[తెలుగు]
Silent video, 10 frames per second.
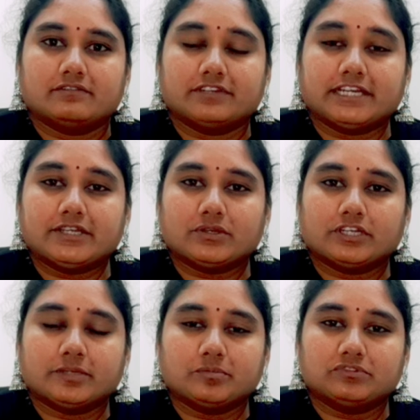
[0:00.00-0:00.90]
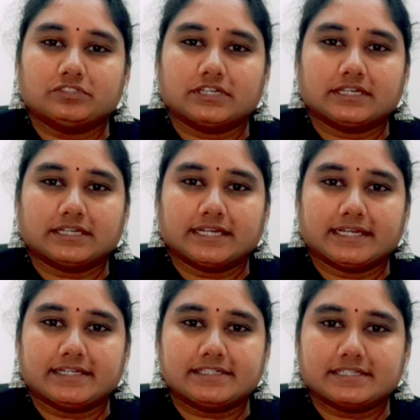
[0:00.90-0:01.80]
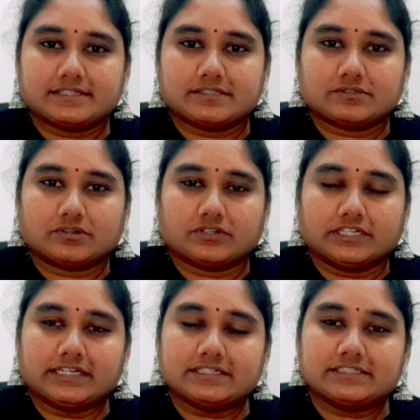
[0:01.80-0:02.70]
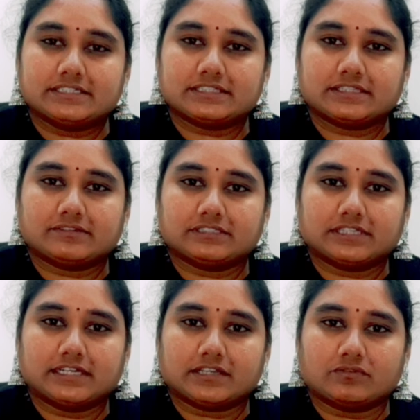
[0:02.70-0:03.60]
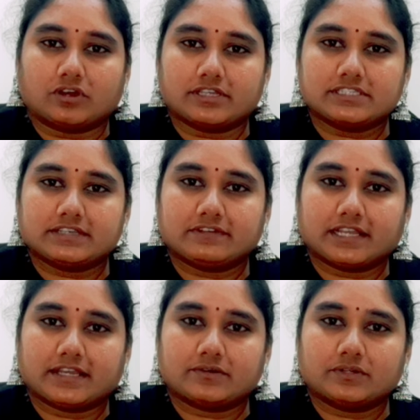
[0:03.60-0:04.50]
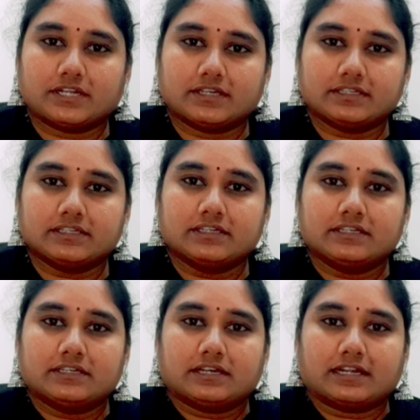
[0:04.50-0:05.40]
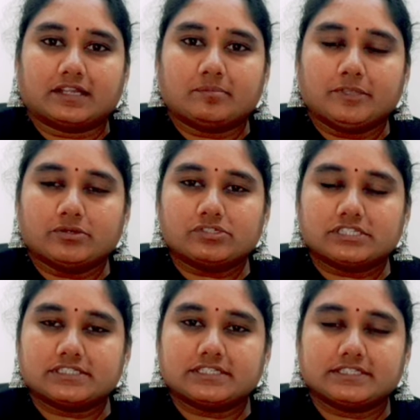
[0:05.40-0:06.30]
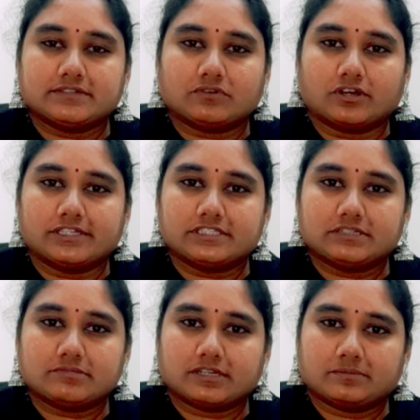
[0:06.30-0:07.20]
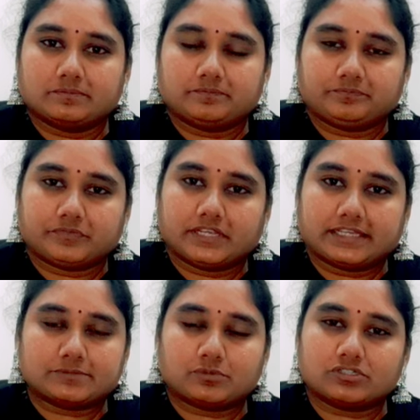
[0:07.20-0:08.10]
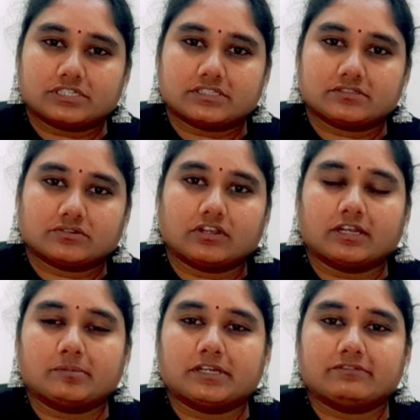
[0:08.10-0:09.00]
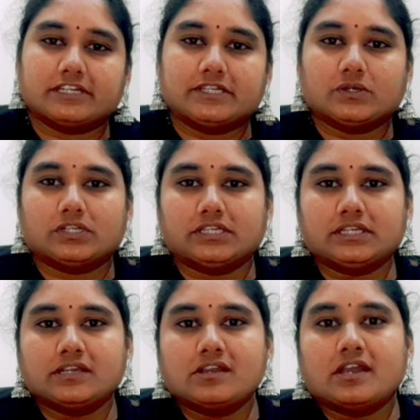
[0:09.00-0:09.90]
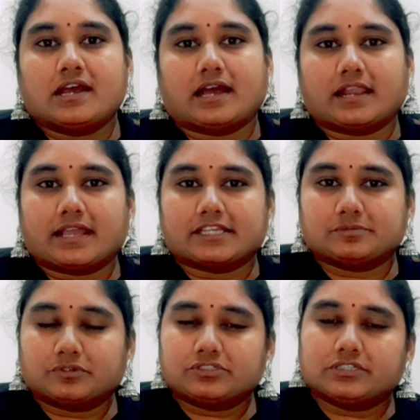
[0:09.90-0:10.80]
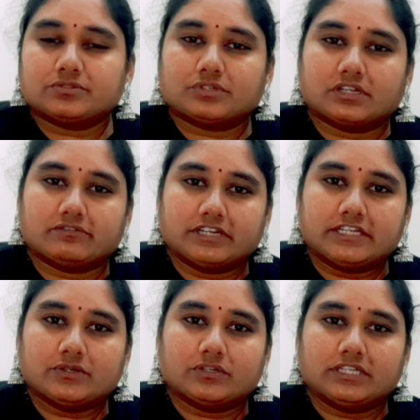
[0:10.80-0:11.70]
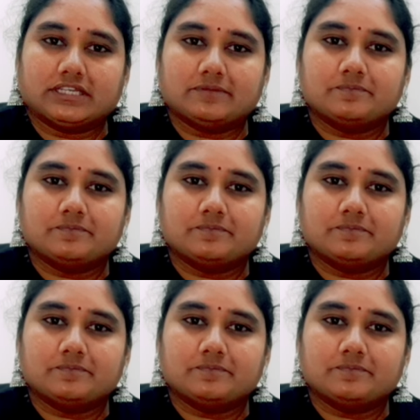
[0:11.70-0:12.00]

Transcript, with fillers: వీడియోని ముందుగా ఎడిట్ చేసేసుకోవాలి ఎడిట్ చేసిన తర్వాత దానికి వాయిస్ ఏమి లేకుండా అంటే మ్యూట్ చేసేసి వాయిస్ని మనం ఎక్స్పోర్ట్ చేసేసుకోవాలన్నమాట వీడియోని అలా ఎక్స్పోర్ట్ చేసుకున్న వీడియోని